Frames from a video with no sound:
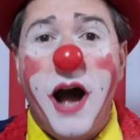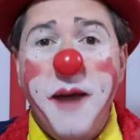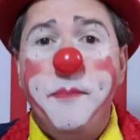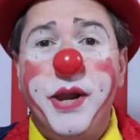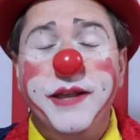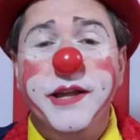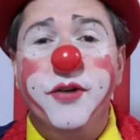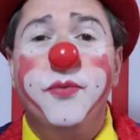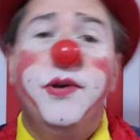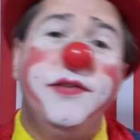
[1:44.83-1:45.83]

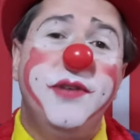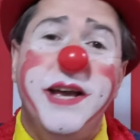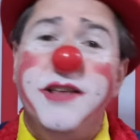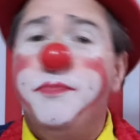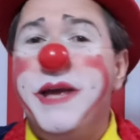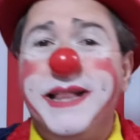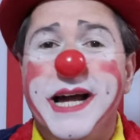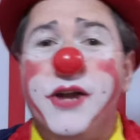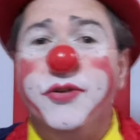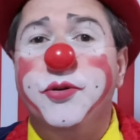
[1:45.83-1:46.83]
aprender com isso e
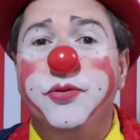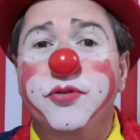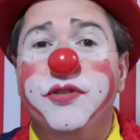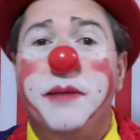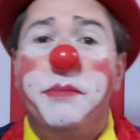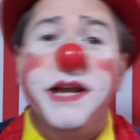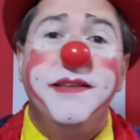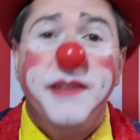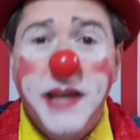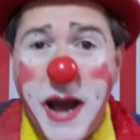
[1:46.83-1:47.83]
respeitar todos os
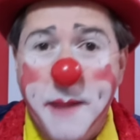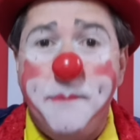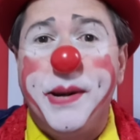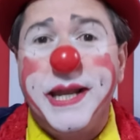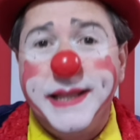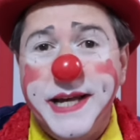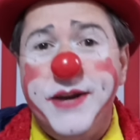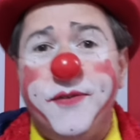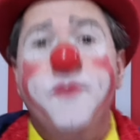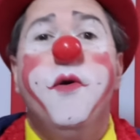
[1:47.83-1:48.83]
saberes e
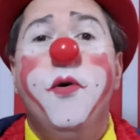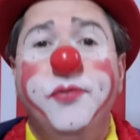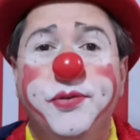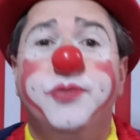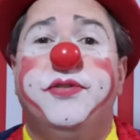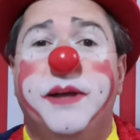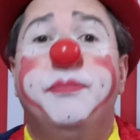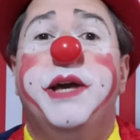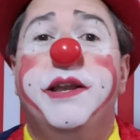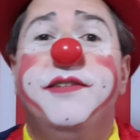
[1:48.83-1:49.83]
aprender com outros
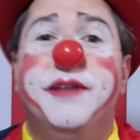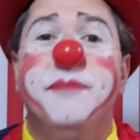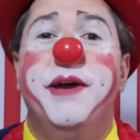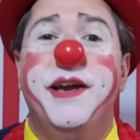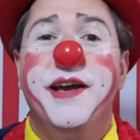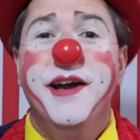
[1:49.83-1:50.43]
saberes também.